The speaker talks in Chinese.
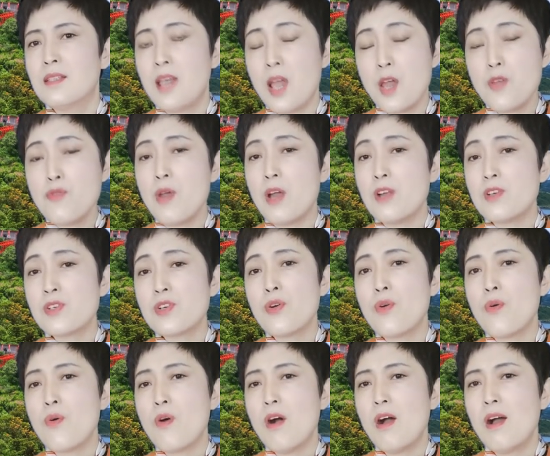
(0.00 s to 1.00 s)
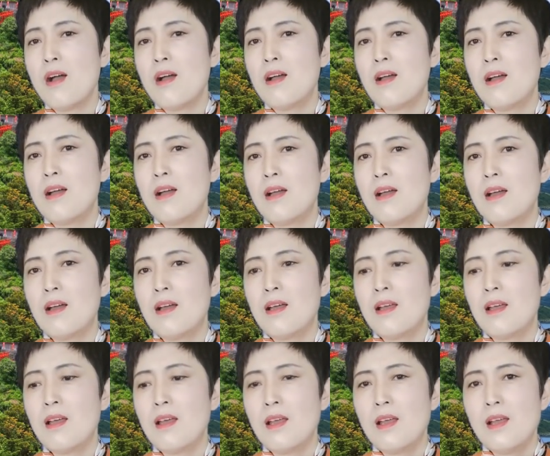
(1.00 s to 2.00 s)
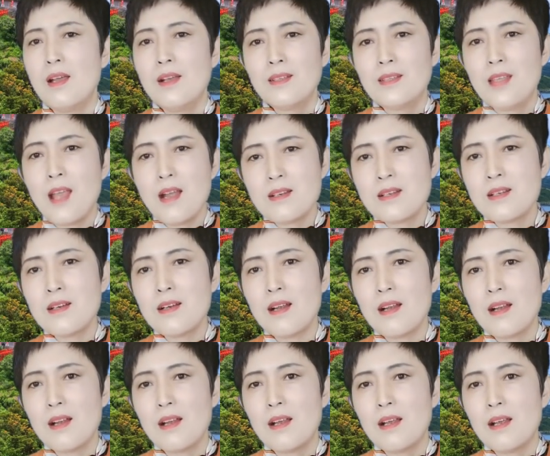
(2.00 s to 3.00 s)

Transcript: 田园生活。但是。